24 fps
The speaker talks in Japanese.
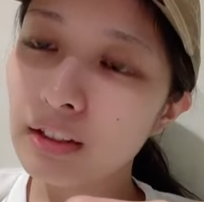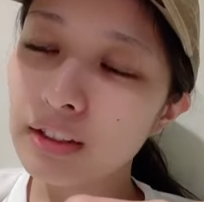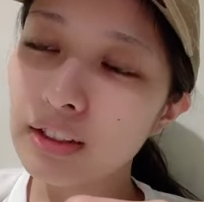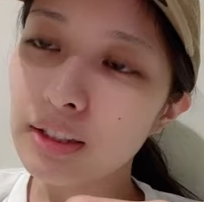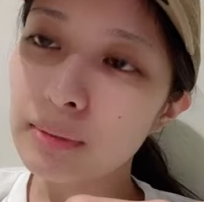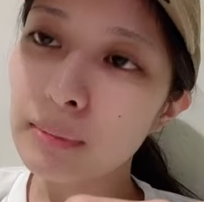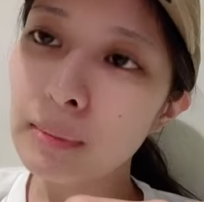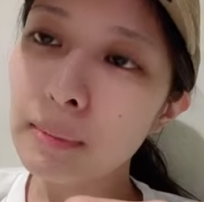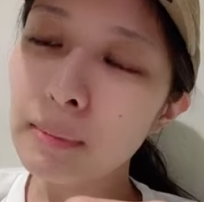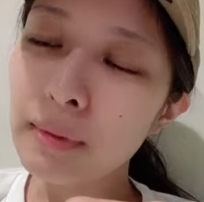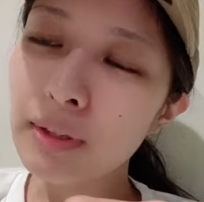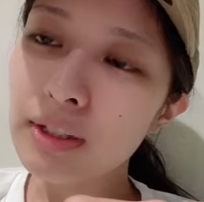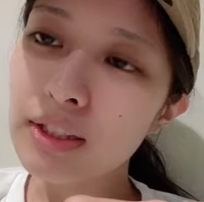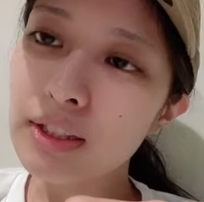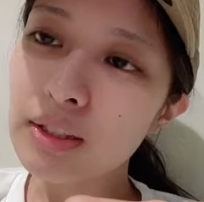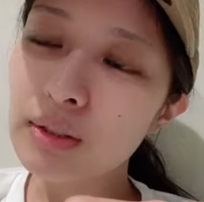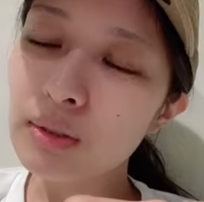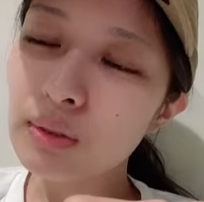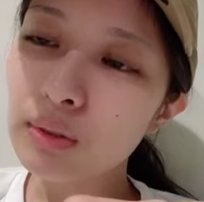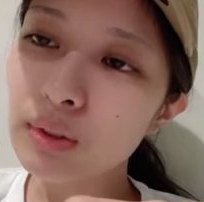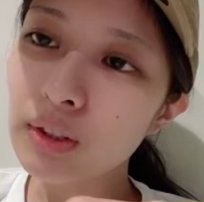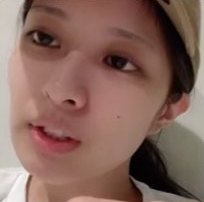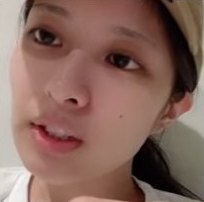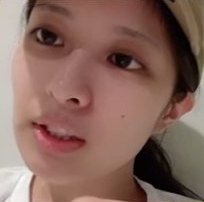今まで仕
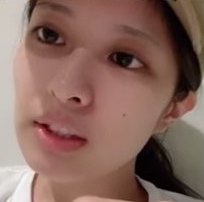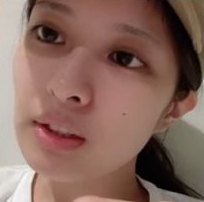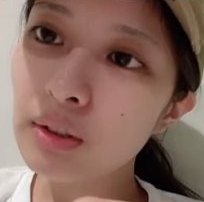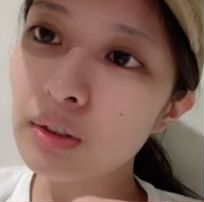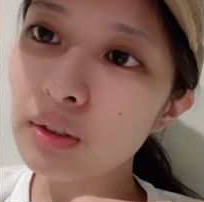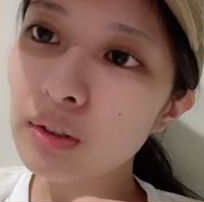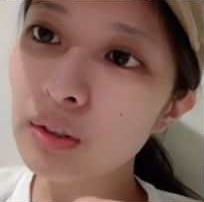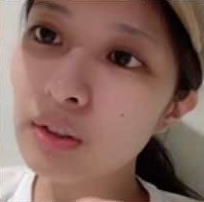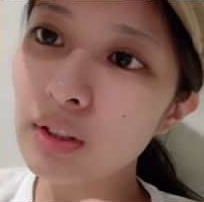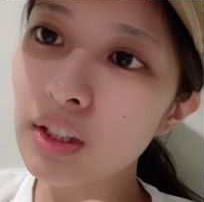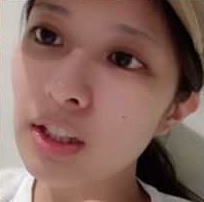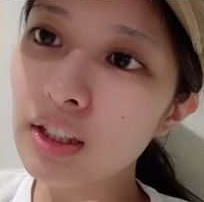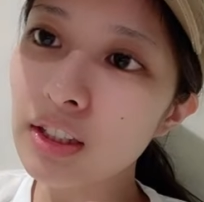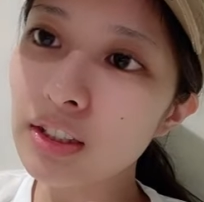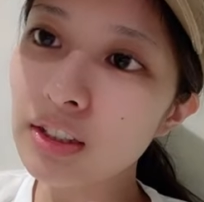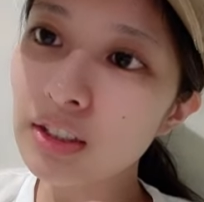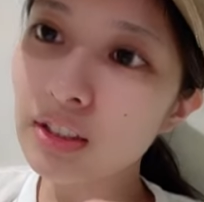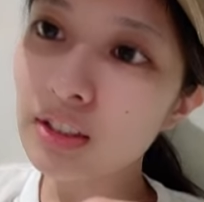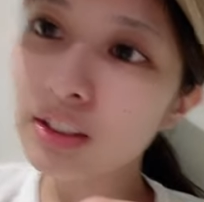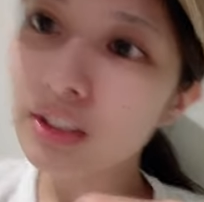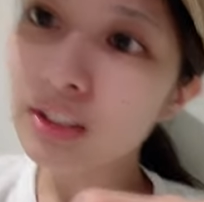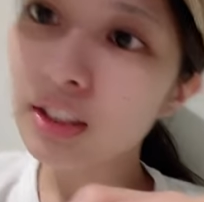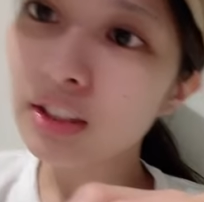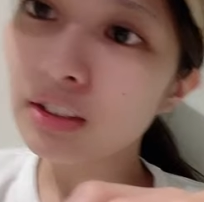事いろいろやり
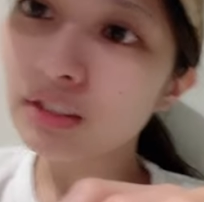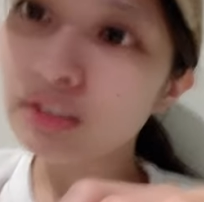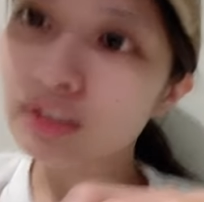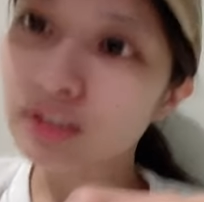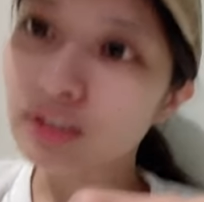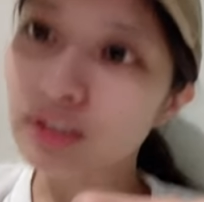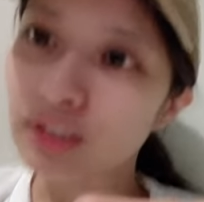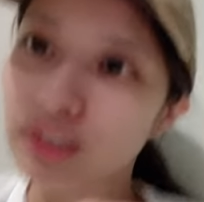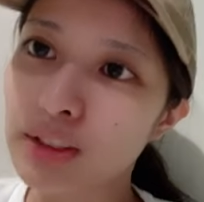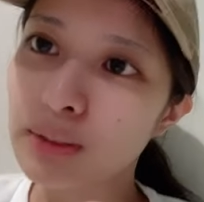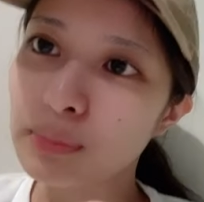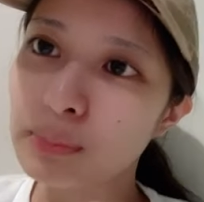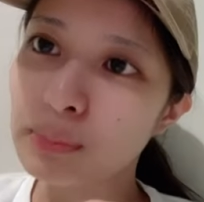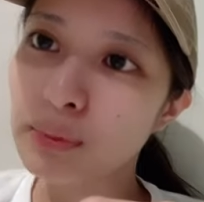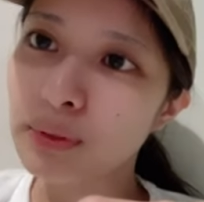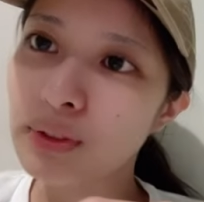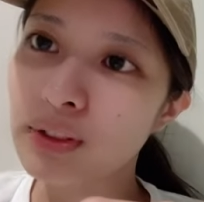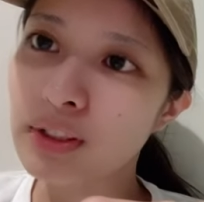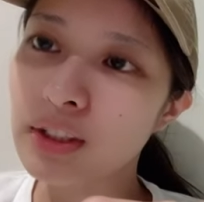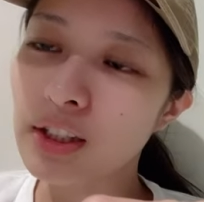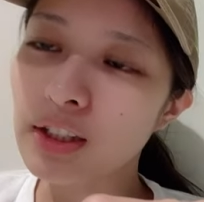すぎてるんよ、シンプルに。